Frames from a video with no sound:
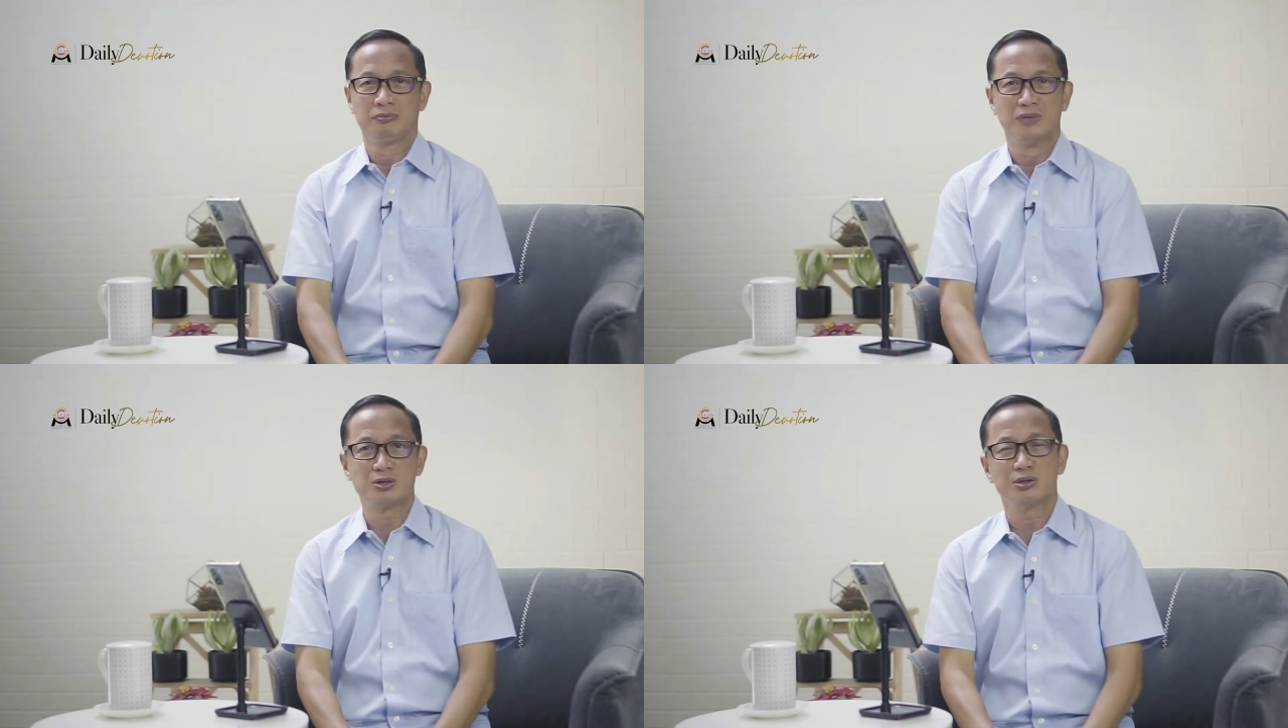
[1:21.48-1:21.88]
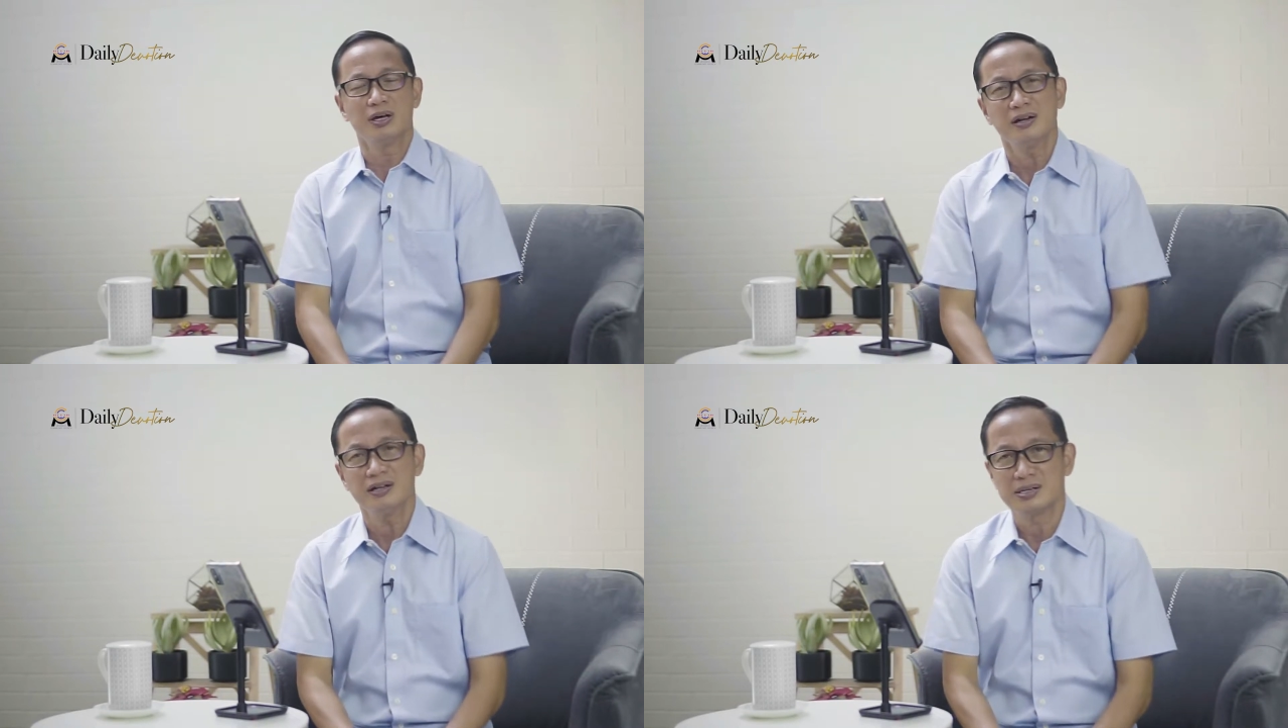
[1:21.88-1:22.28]
Nah
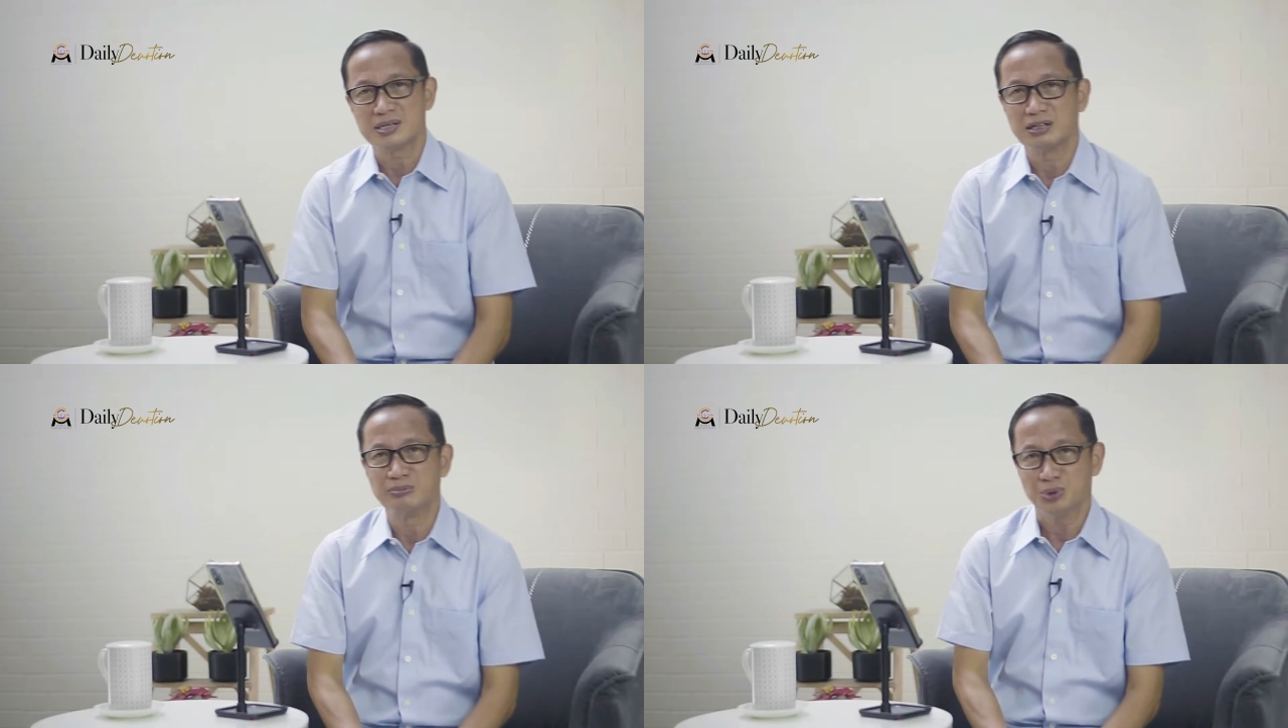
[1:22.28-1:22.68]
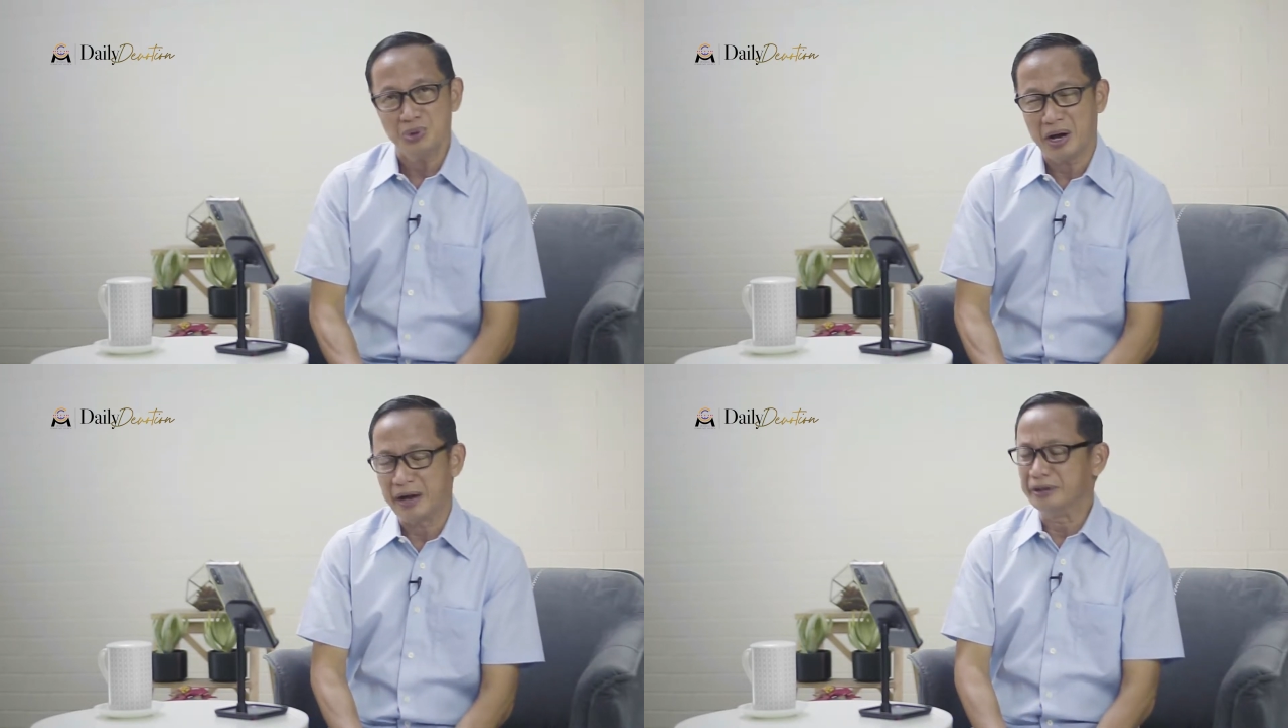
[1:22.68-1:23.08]
saudara yang kasih dalam
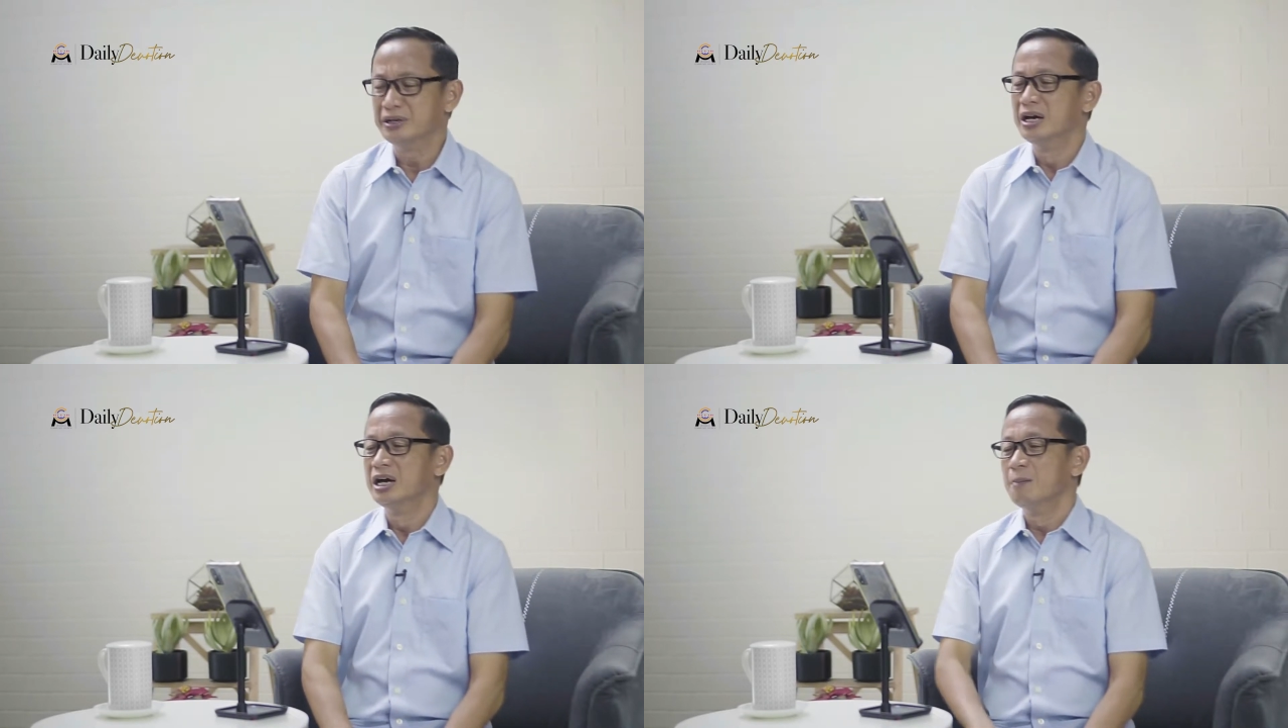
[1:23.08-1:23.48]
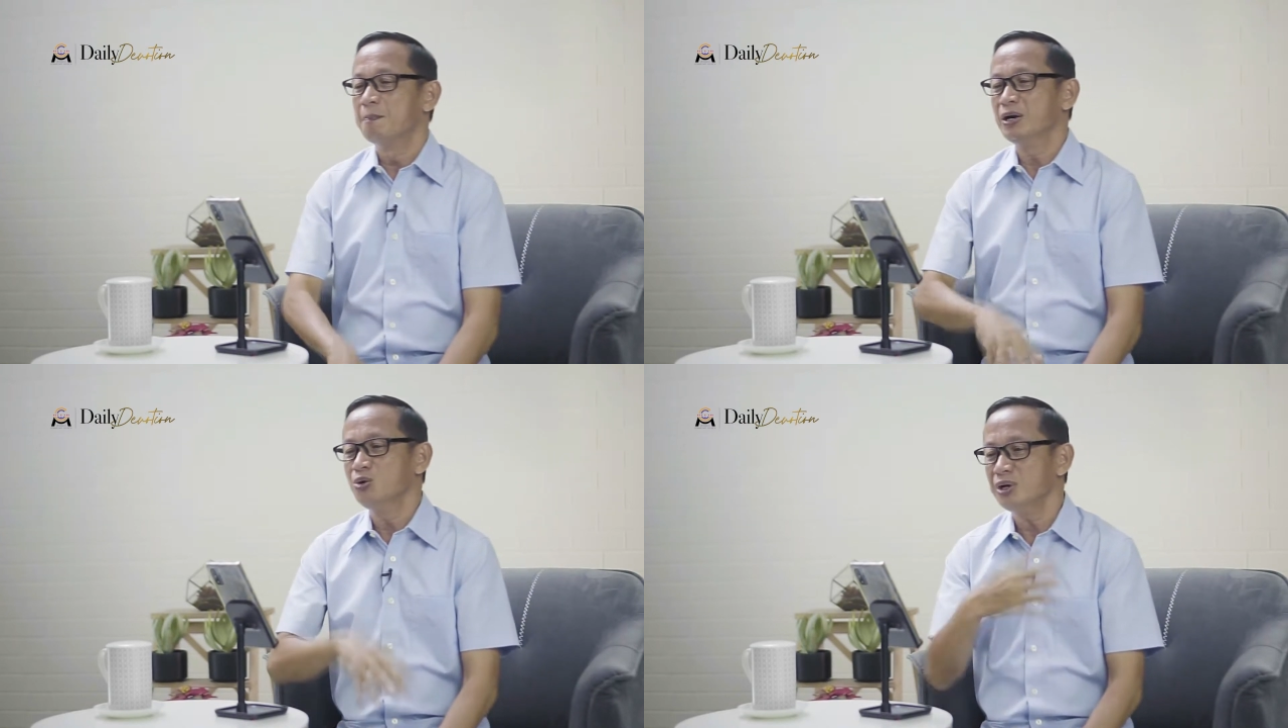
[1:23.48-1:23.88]
Tuhan,
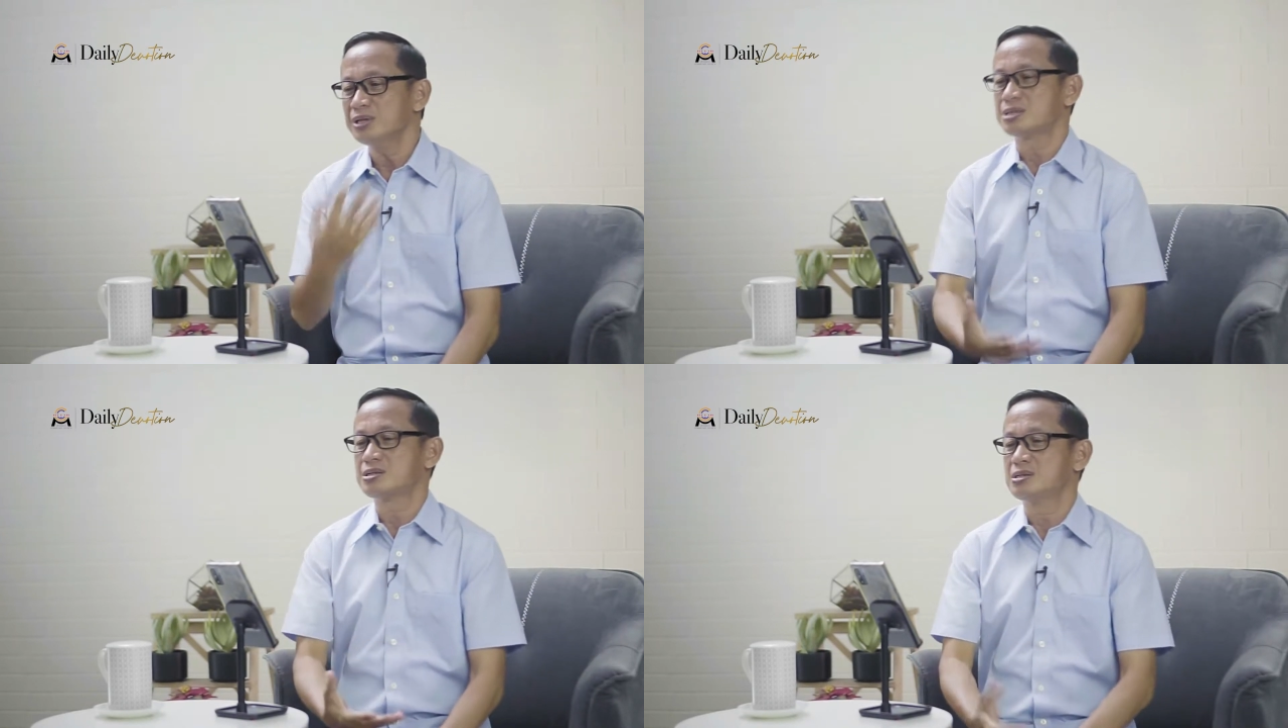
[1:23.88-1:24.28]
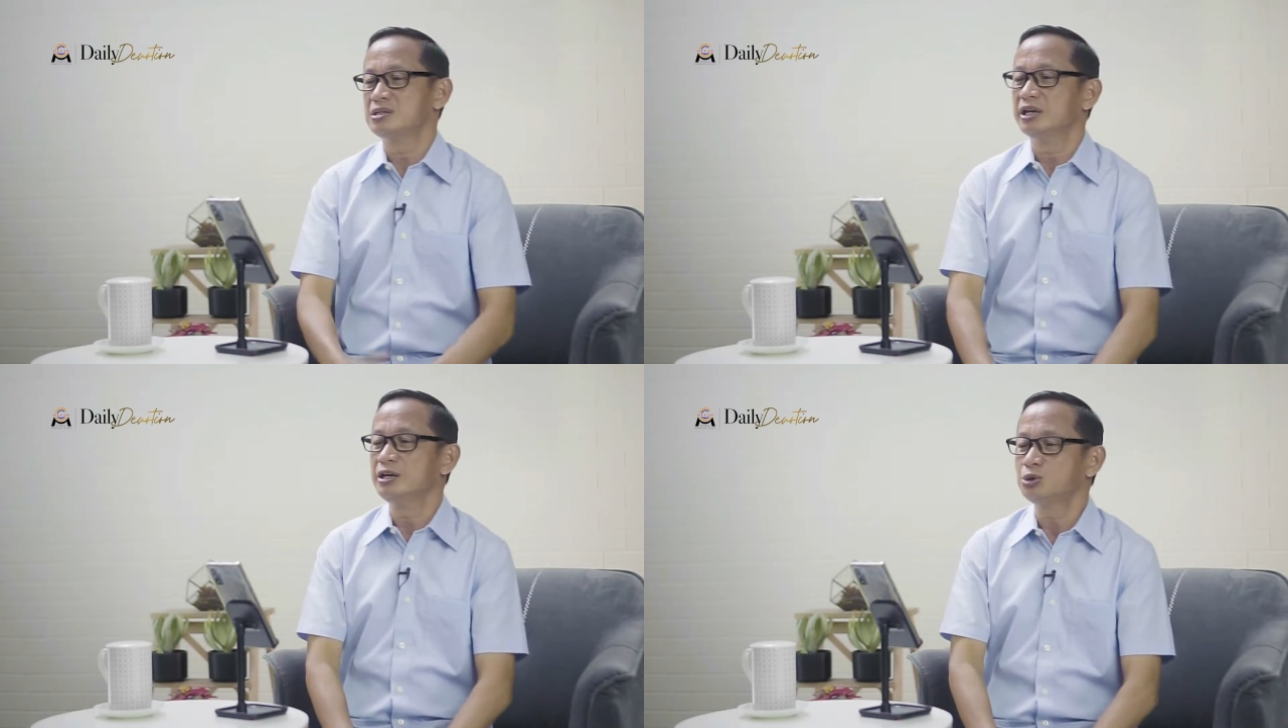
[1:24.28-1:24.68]
penulis
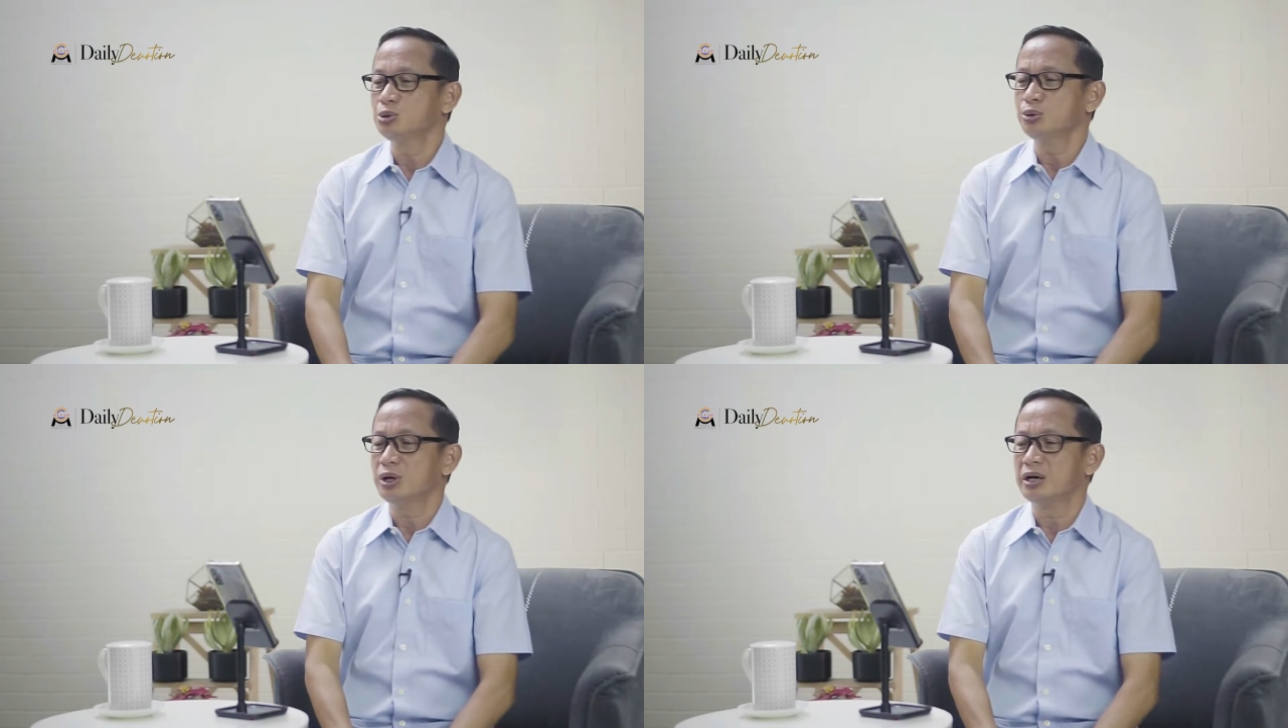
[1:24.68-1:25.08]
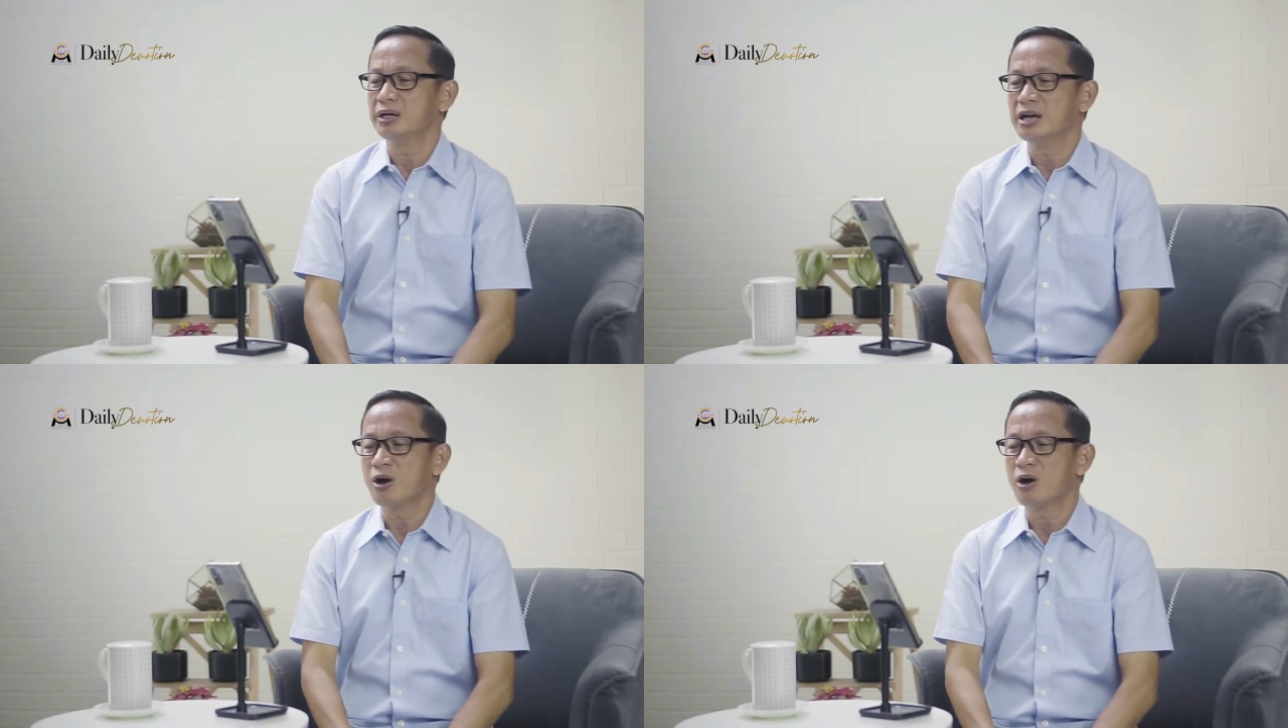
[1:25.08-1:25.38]
yaitu eh,